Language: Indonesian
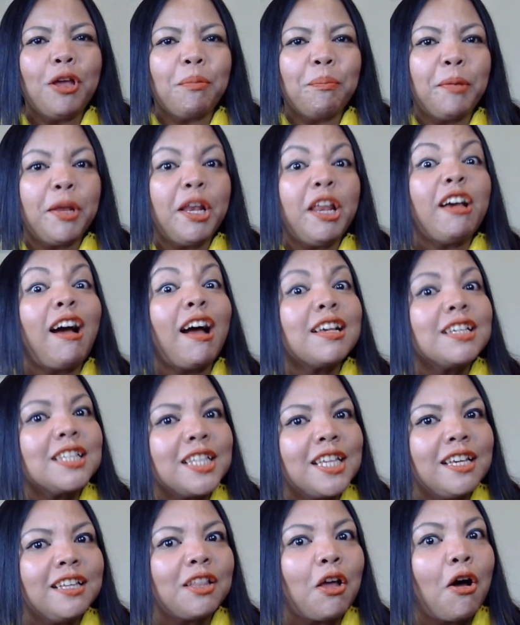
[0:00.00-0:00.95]
pilih
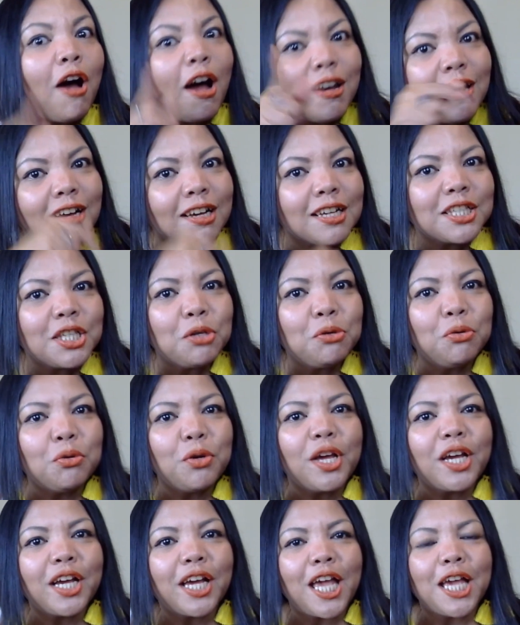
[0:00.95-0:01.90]
kasih tak ada nggak sih
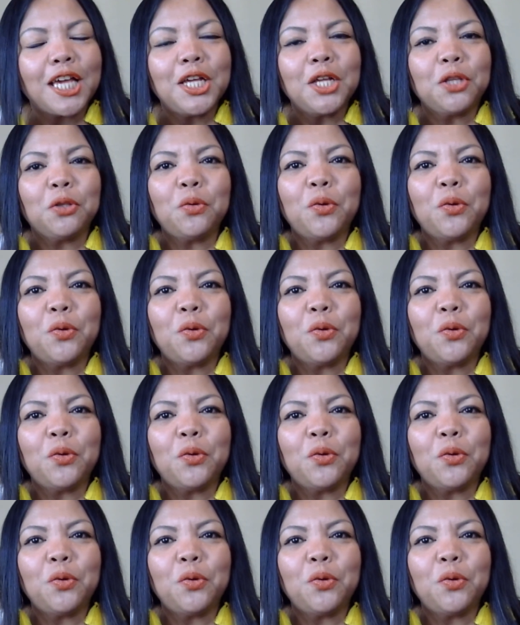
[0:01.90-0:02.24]
guru yang kayak gitu